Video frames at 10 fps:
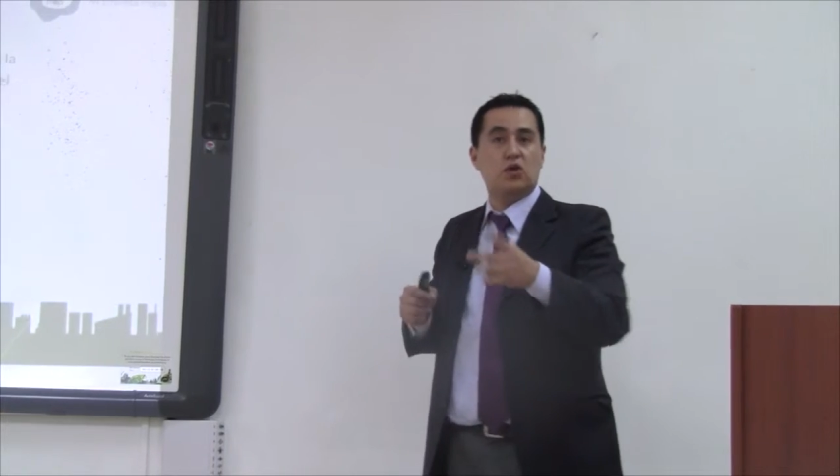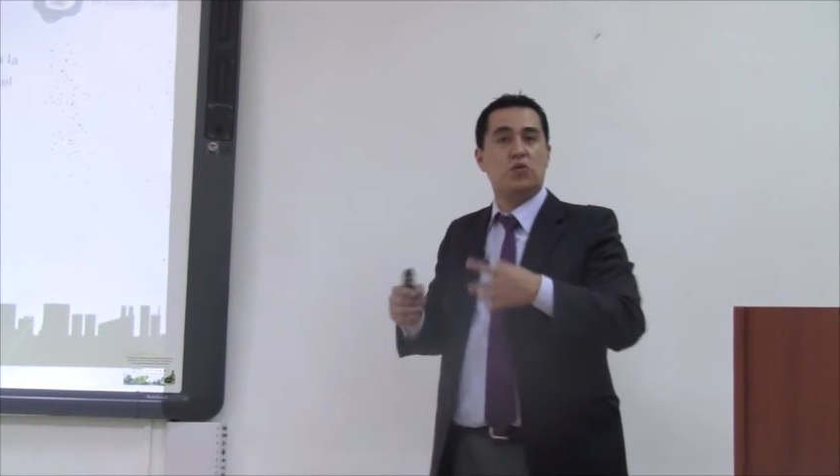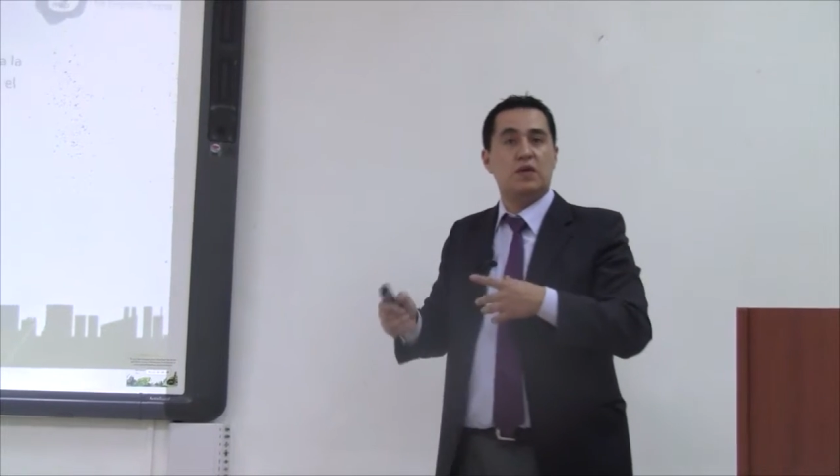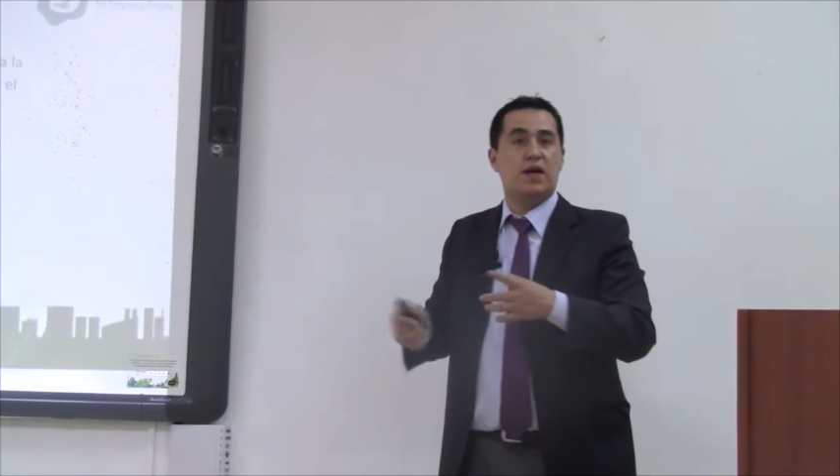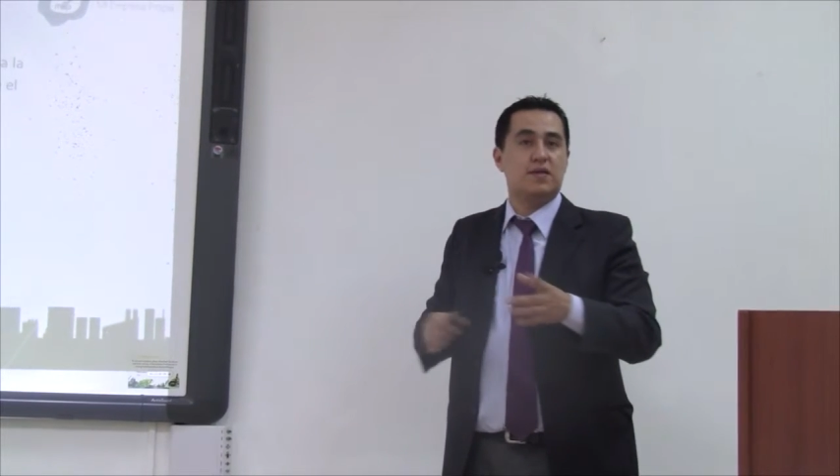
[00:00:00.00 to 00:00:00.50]
te
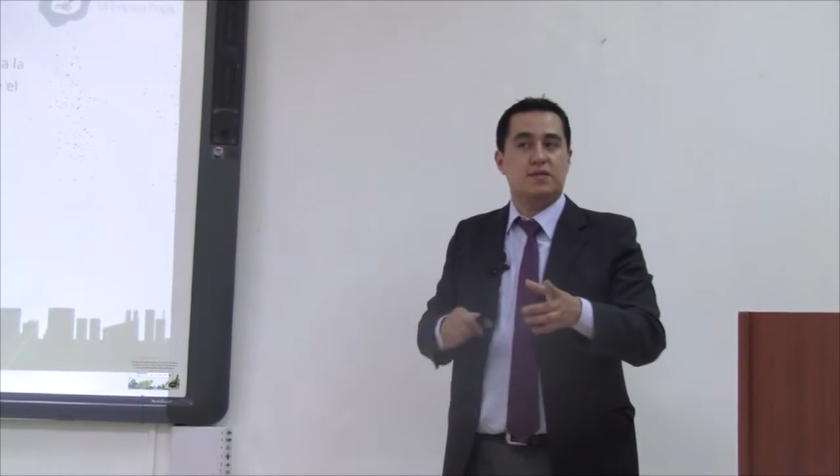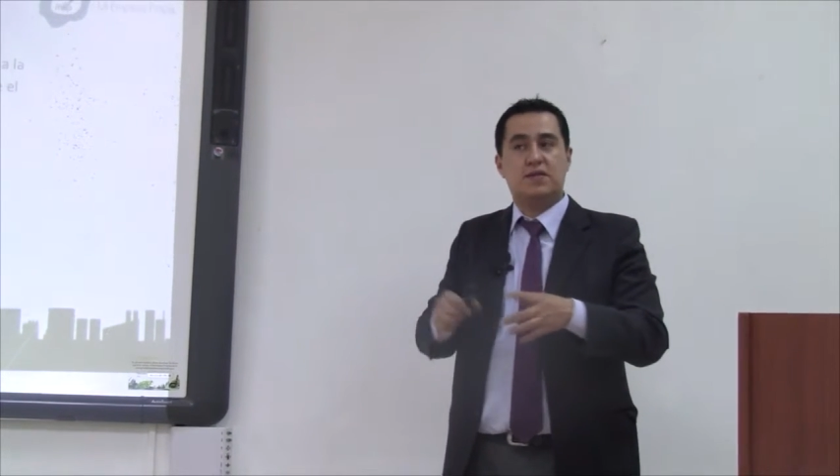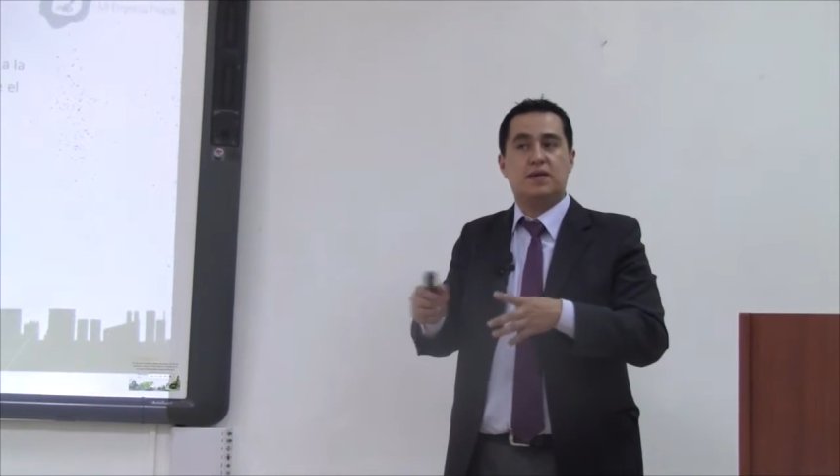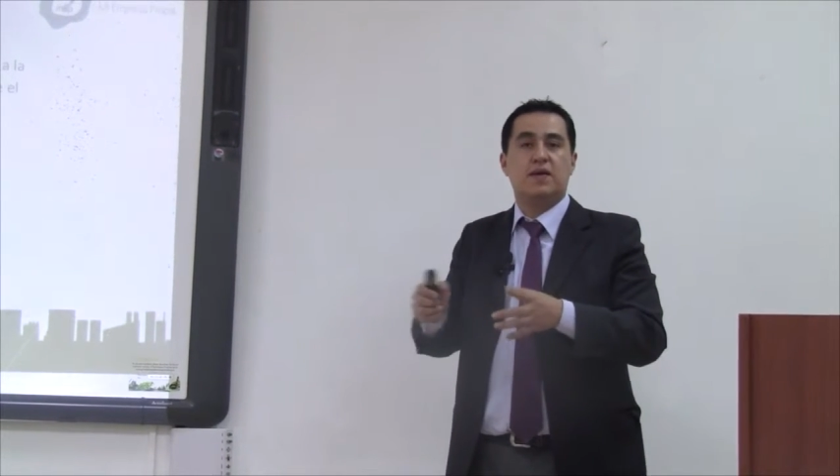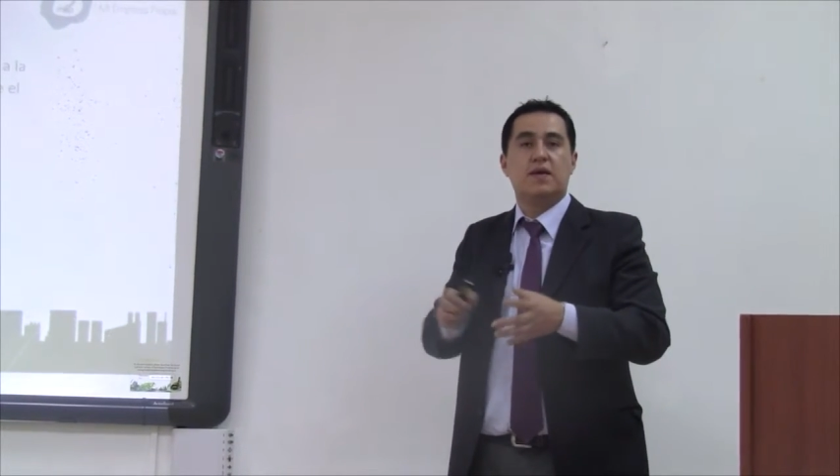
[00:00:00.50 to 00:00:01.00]

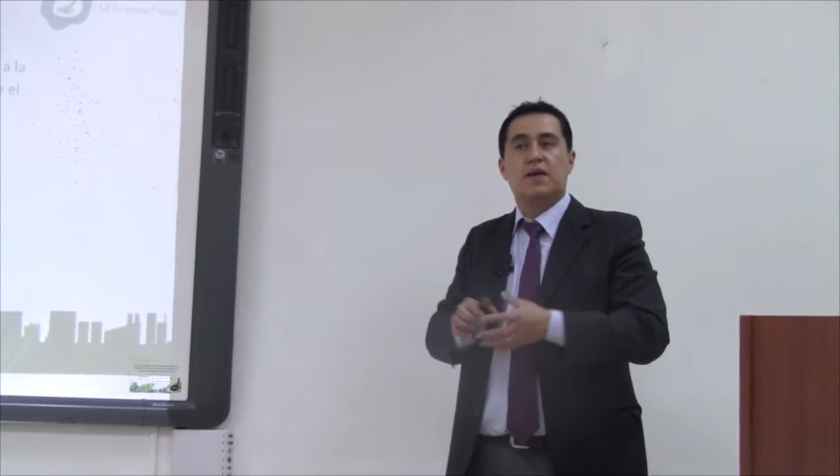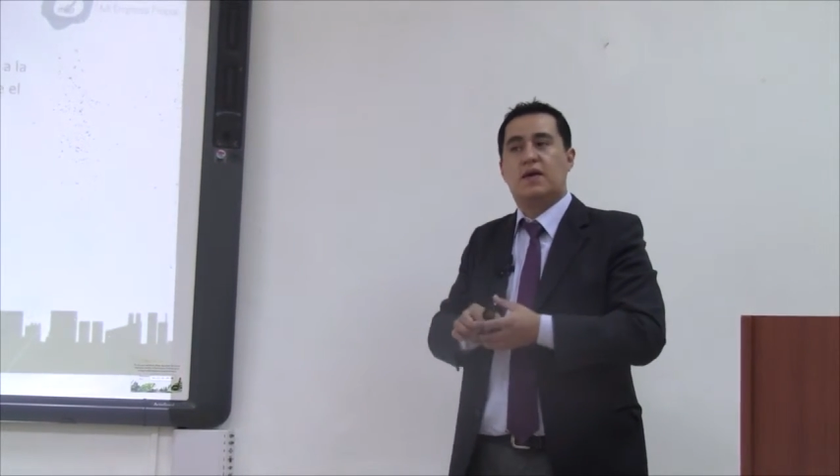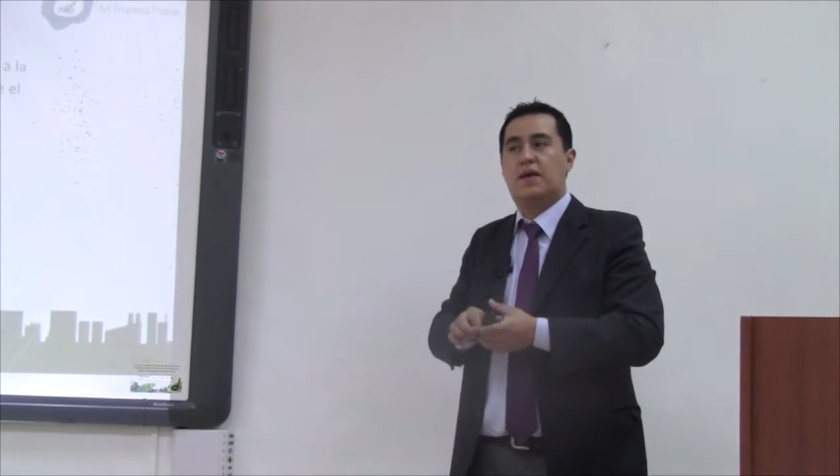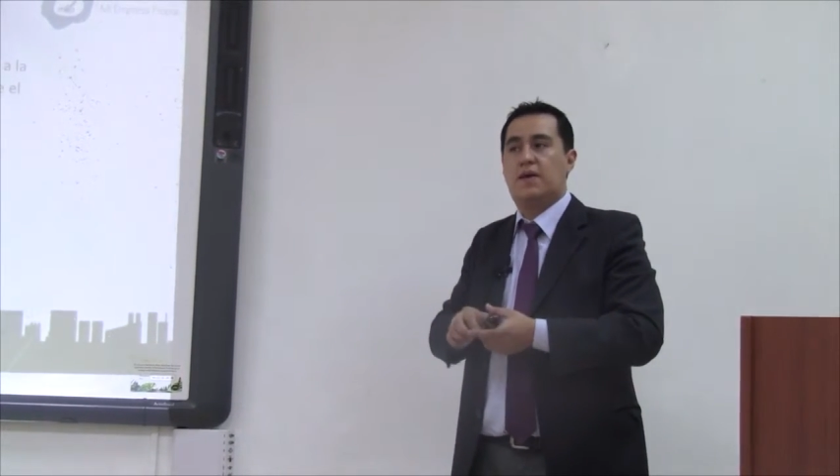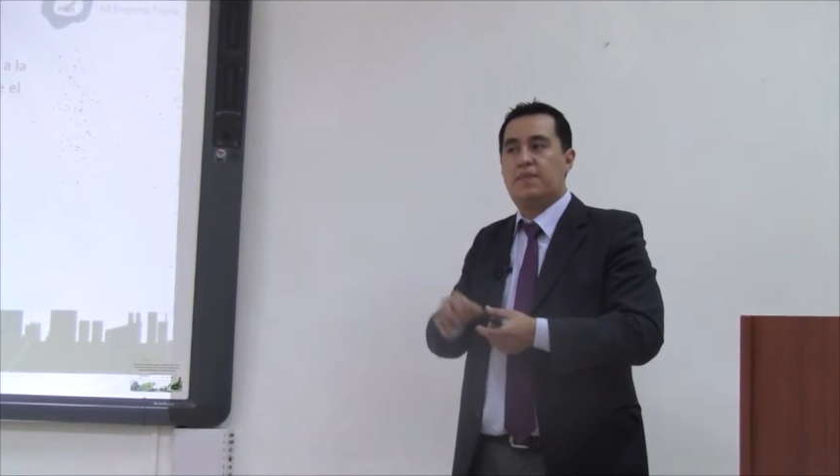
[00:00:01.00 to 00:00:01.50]
olvidaste,
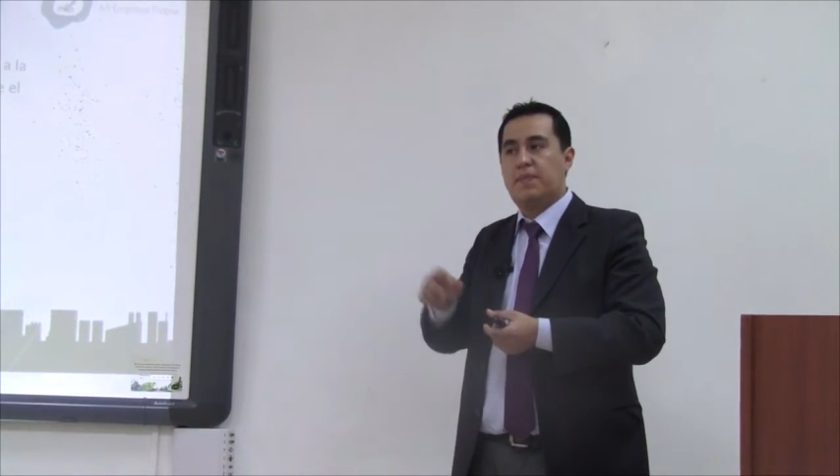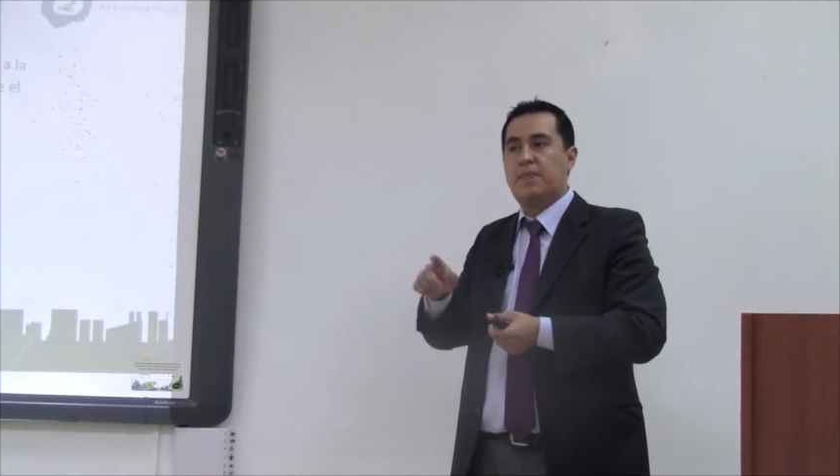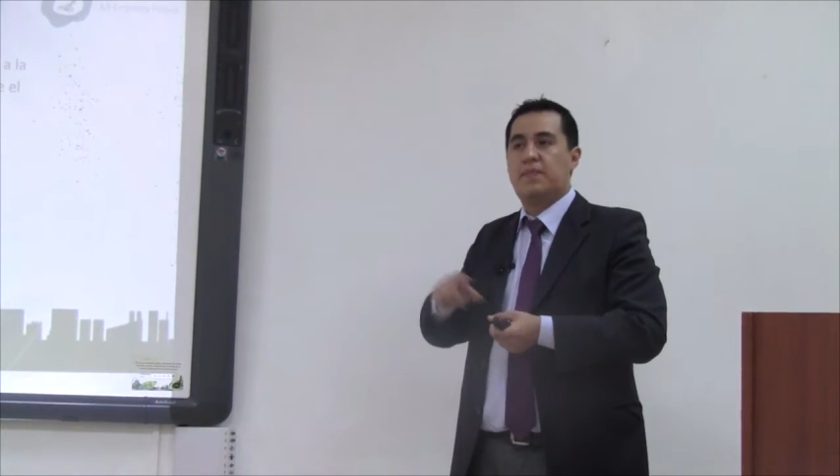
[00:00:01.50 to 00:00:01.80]
eh,